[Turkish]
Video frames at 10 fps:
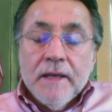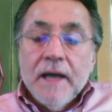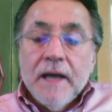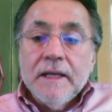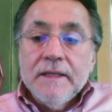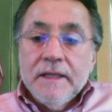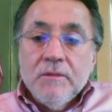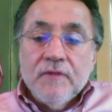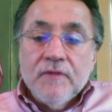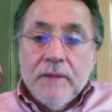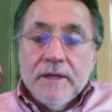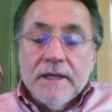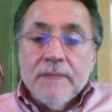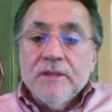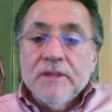Yani yeni bir
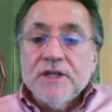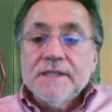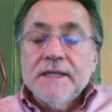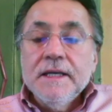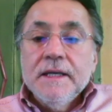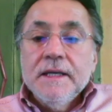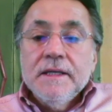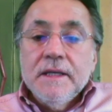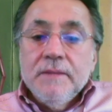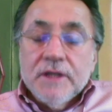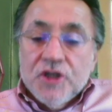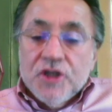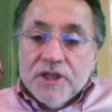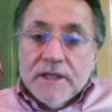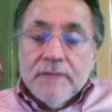fabrika yapılacaksa, yeni bir
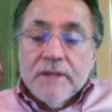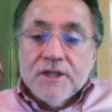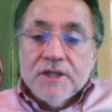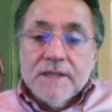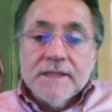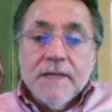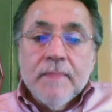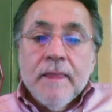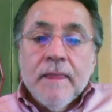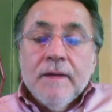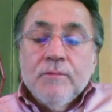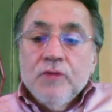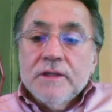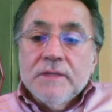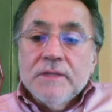iş yeri yapılacaksa
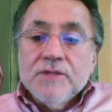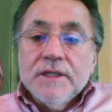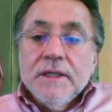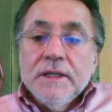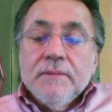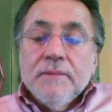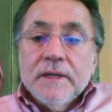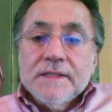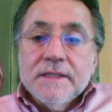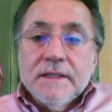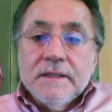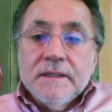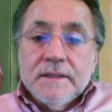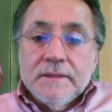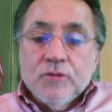bu yatırımcı parası
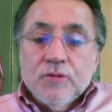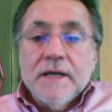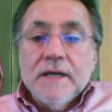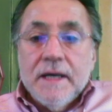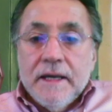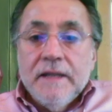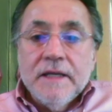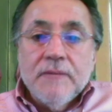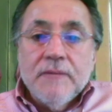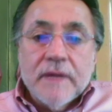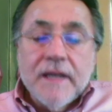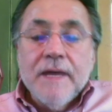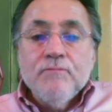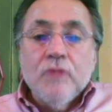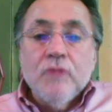e, mutlaka elindeki
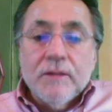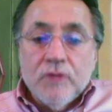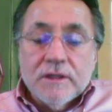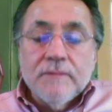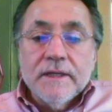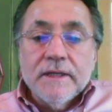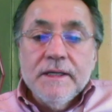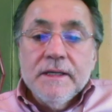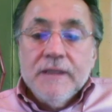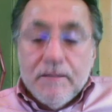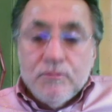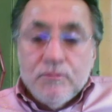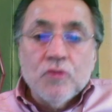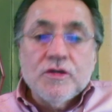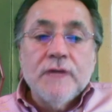parayla yapmıyorlar bu yatırımları.
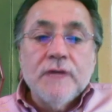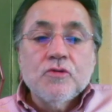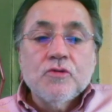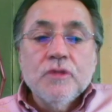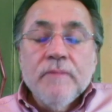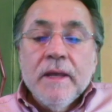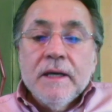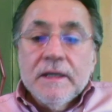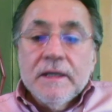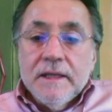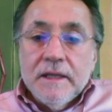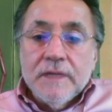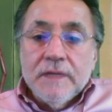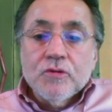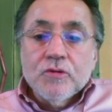Yapmıyoruz daha doğrusu.
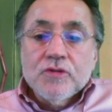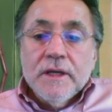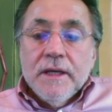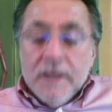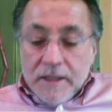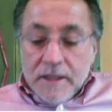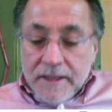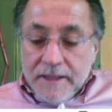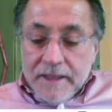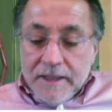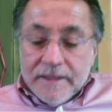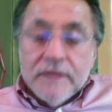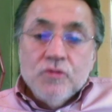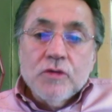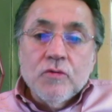Krediyle yapıyoruz
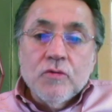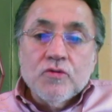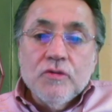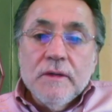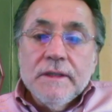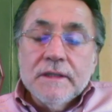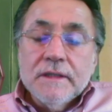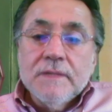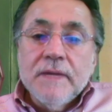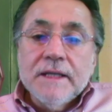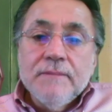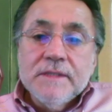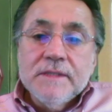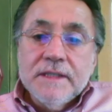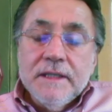kredilerinde yüksek oluşu
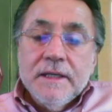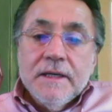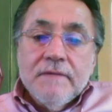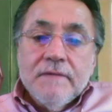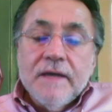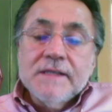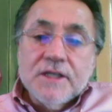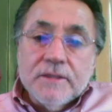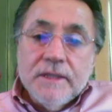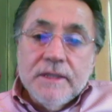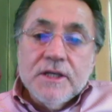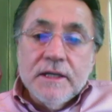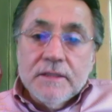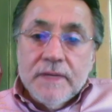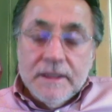yatırımlardan bizi vazgeçirme,
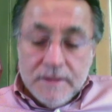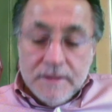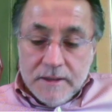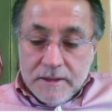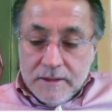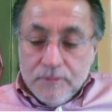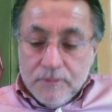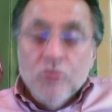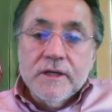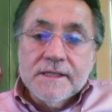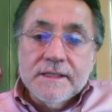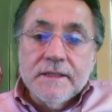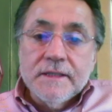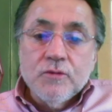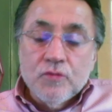caydırma e,
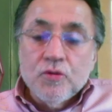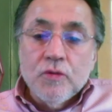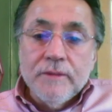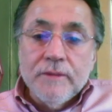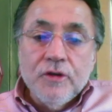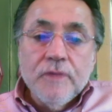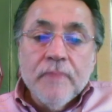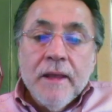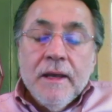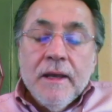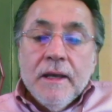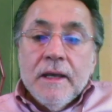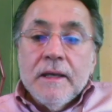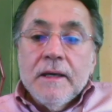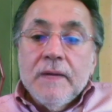politikası durumu da olabiliyor.
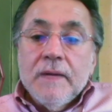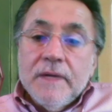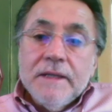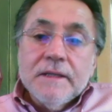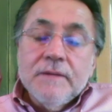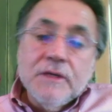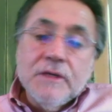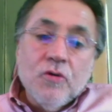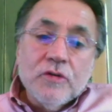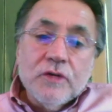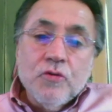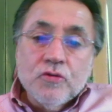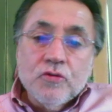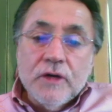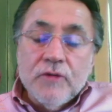E, ama tabii ki orada
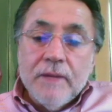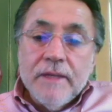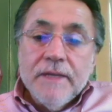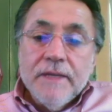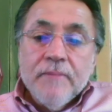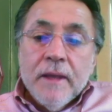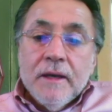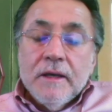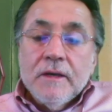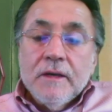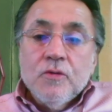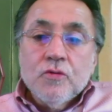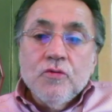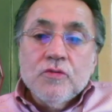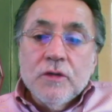kur da önemli. E,
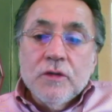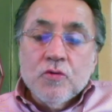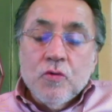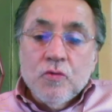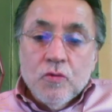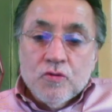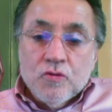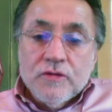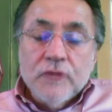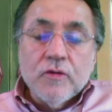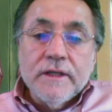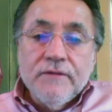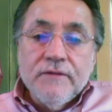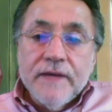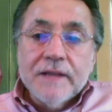kurun yüksel okul oluşundan
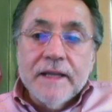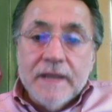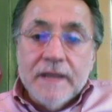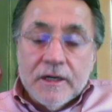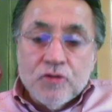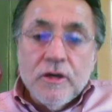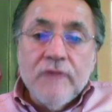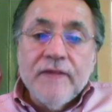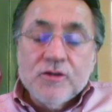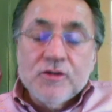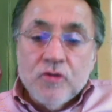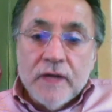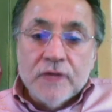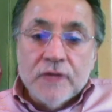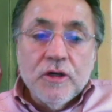dolayı da fiyatlar artıyor, enflasyon
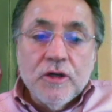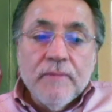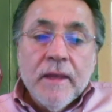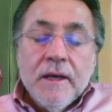artıyor.